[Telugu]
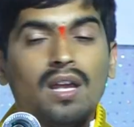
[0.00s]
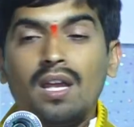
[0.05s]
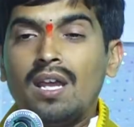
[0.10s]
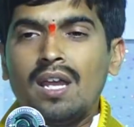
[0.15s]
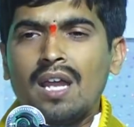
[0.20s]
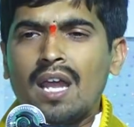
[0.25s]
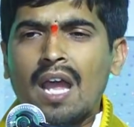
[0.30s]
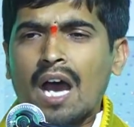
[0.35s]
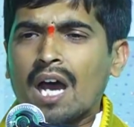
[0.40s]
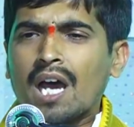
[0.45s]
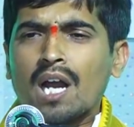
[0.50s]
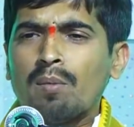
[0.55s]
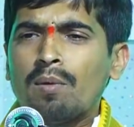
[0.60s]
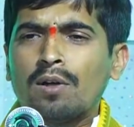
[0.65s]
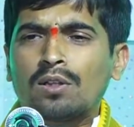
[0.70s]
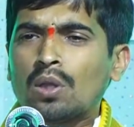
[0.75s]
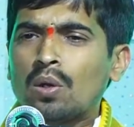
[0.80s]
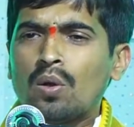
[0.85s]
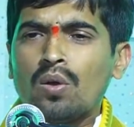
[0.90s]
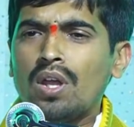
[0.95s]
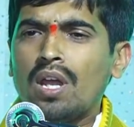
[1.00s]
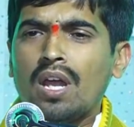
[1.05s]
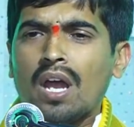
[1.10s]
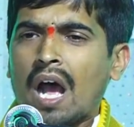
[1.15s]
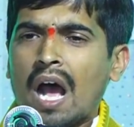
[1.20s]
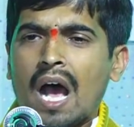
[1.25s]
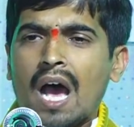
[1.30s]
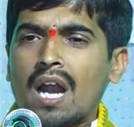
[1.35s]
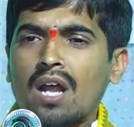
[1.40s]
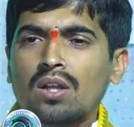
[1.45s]
ఈ అగరబత్తులు ఈ
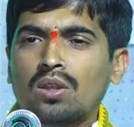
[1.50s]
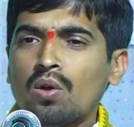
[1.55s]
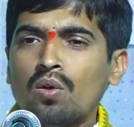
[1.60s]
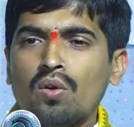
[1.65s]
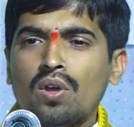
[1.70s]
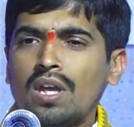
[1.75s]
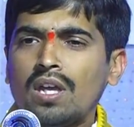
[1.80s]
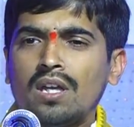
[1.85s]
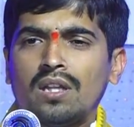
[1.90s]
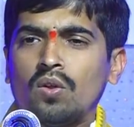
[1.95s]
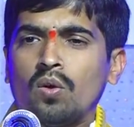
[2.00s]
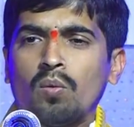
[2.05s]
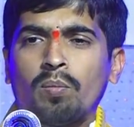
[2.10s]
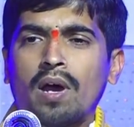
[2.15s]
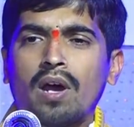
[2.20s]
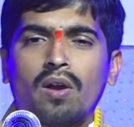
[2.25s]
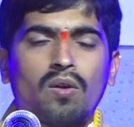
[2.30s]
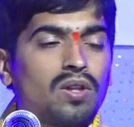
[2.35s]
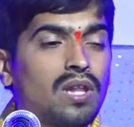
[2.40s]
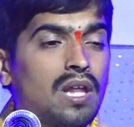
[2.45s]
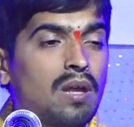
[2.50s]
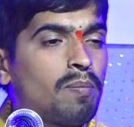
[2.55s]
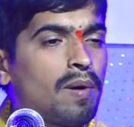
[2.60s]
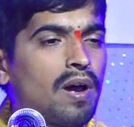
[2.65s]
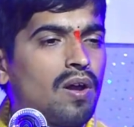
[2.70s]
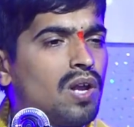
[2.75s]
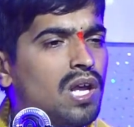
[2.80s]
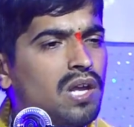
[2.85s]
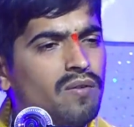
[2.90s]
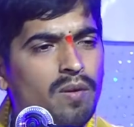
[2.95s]
హారతులు ఈ ధూపాలు
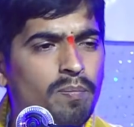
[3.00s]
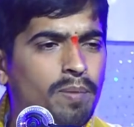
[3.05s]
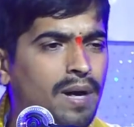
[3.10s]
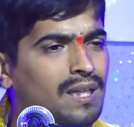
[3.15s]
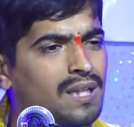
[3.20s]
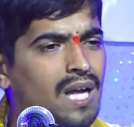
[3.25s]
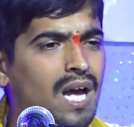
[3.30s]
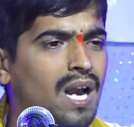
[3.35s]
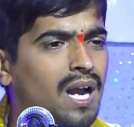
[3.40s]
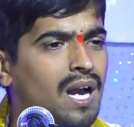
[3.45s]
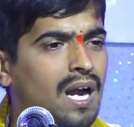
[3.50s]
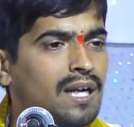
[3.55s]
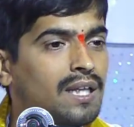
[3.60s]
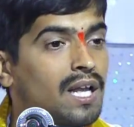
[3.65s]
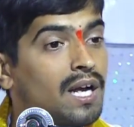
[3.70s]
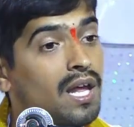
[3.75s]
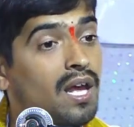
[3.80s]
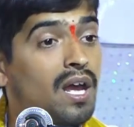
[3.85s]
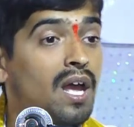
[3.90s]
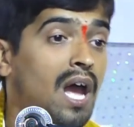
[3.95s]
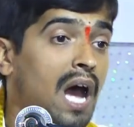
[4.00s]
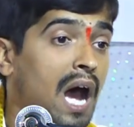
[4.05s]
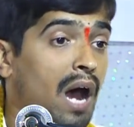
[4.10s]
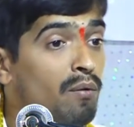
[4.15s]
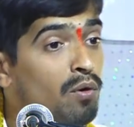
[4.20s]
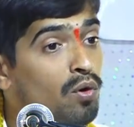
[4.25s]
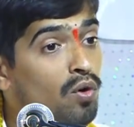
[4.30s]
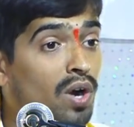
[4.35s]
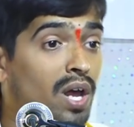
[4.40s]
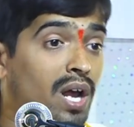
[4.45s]
దీపాలు ఇవి ప్రధానం కాదండి
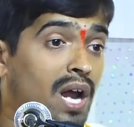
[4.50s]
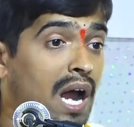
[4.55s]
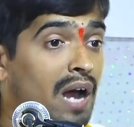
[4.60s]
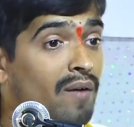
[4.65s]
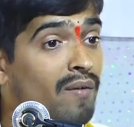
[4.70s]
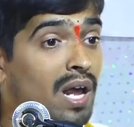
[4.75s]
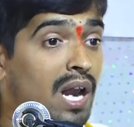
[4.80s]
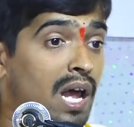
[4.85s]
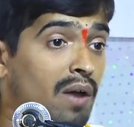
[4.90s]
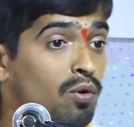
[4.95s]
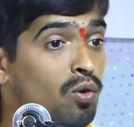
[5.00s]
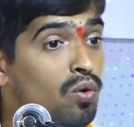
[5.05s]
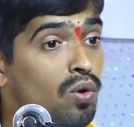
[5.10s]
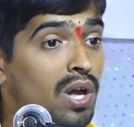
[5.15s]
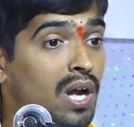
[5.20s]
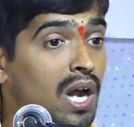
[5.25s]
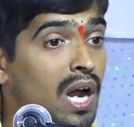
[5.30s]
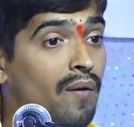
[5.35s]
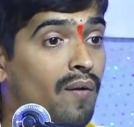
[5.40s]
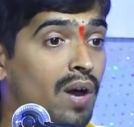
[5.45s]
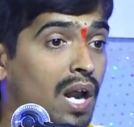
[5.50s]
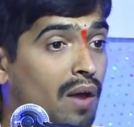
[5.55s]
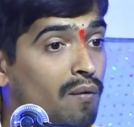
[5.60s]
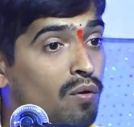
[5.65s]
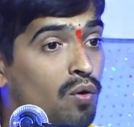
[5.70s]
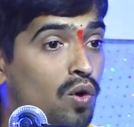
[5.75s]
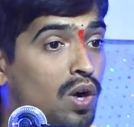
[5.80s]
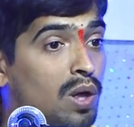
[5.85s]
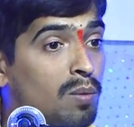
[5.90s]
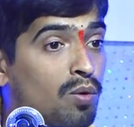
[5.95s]
అవి కూడా కావాలి అవి కూడా కావాలి
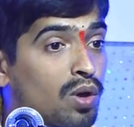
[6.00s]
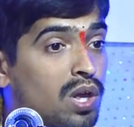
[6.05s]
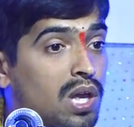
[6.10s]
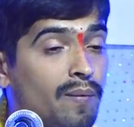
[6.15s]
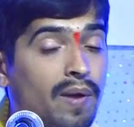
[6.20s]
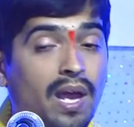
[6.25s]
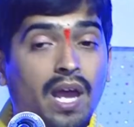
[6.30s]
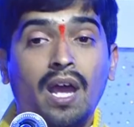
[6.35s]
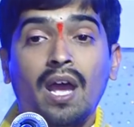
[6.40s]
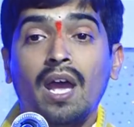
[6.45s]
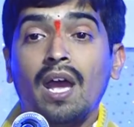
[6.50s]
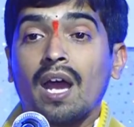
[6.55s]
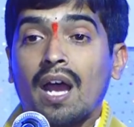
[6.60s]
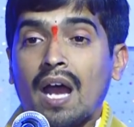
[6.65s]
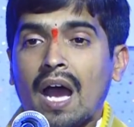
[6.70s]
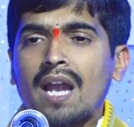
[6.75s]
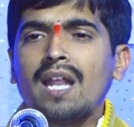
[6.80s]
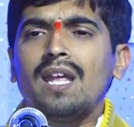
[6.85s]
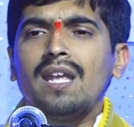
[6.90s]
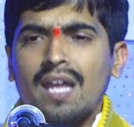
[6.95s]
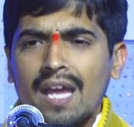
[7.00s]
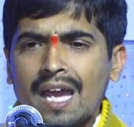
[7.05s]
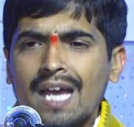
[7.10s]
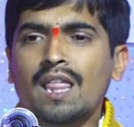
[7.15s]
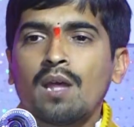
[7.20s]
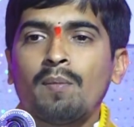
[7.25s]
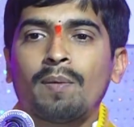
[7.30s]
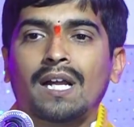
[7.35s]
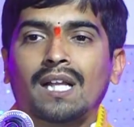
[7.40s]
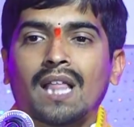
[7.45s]
అవి కూడా ముఖ్యమే కానీ
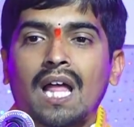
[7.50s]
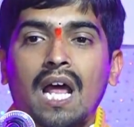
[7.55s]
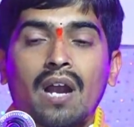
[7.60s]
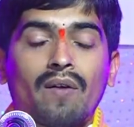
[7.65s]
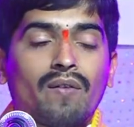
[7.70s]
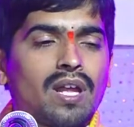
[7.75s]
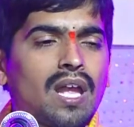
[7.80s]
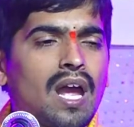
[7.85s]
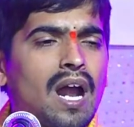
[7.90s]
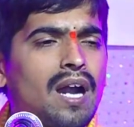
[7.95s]
ఏది ప్రధానమయ్యా